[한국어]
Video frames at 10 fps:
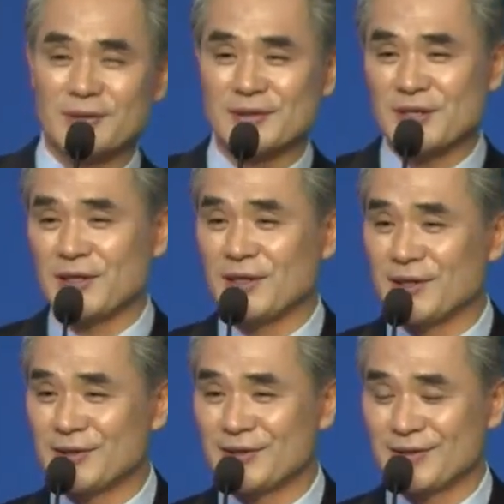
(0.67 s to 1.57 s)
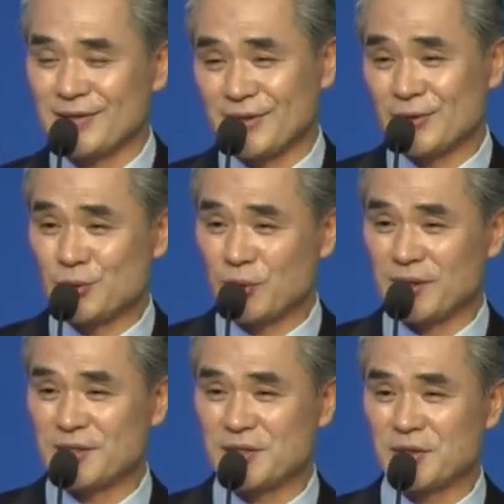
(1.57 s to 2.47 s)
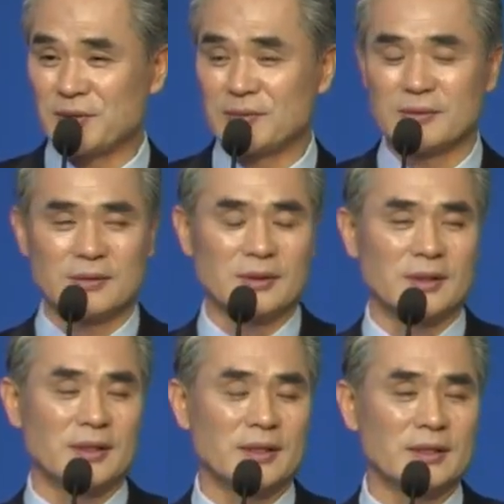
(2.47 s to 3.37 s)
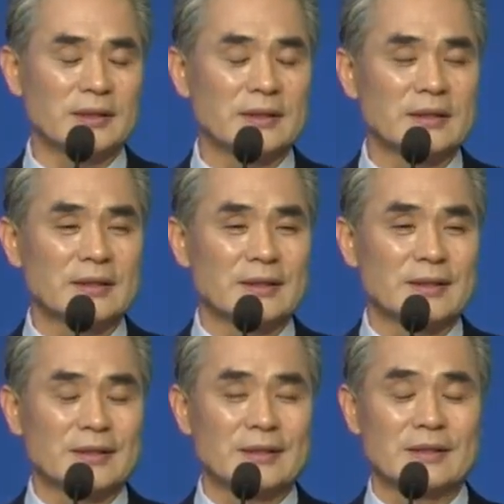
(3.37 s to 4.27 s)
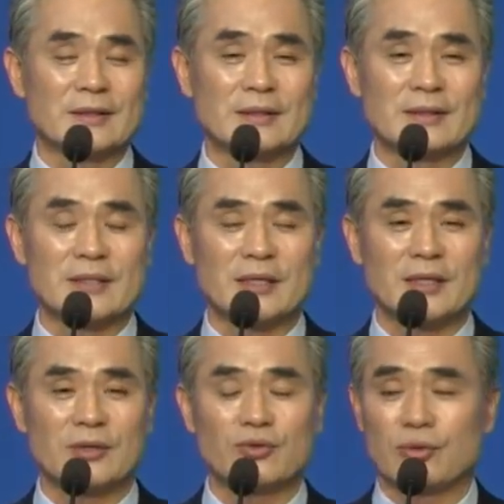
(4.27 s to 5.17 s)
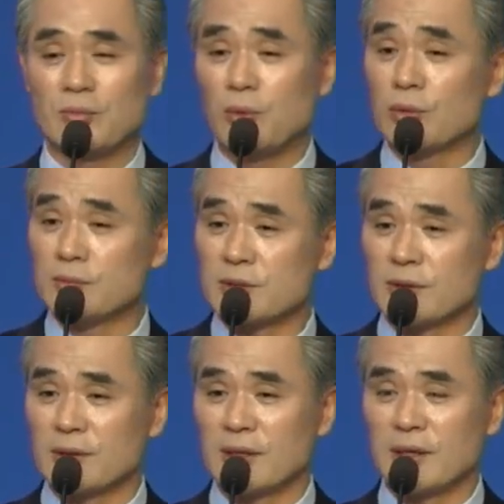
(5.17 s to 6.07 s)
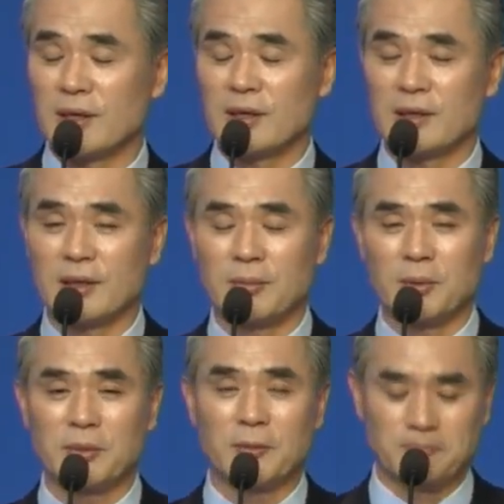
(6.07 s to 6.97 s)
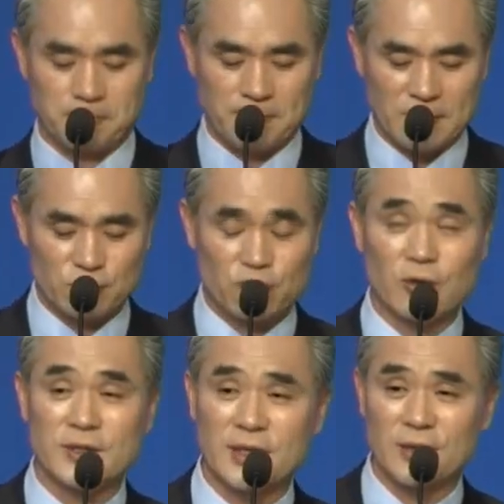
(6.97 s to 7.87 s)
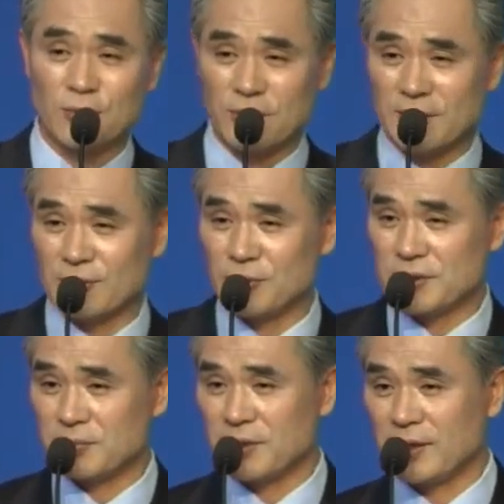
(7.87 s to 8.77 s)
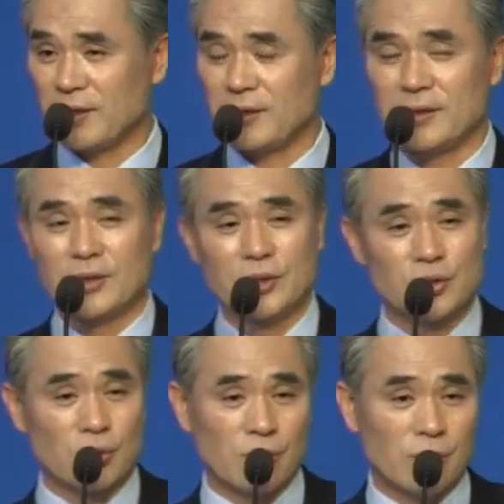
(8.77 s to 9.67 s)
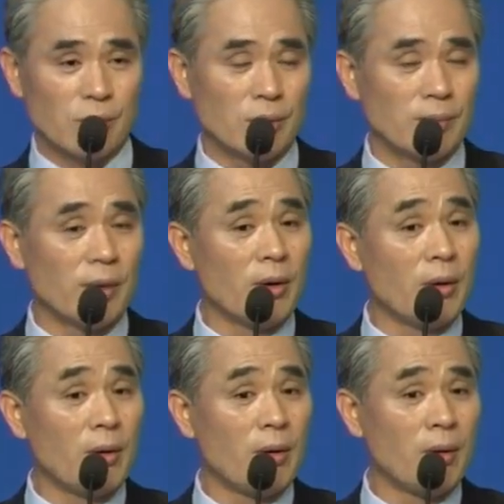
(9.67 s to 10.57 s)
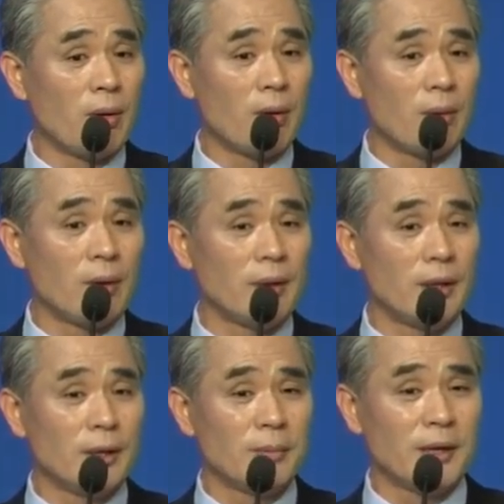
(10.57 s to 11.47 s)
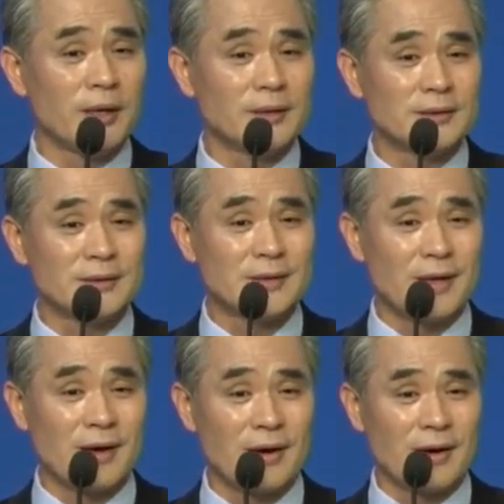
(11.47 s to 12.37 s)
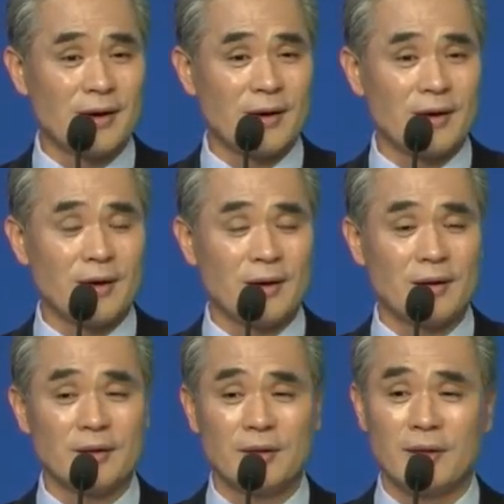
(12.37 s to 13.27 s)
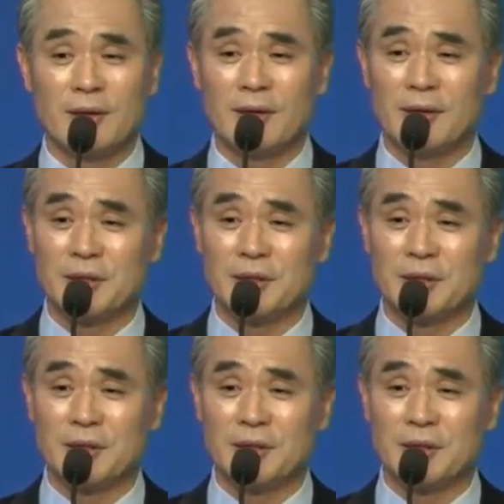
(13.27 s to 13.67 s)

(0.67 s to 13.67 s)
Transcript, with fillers: 찬양 다들 좋아하시죠? 예. 그 찬양 중 복음성가에 보면 순례자의 노래라고 있습니다. 저 멀리 배는 나의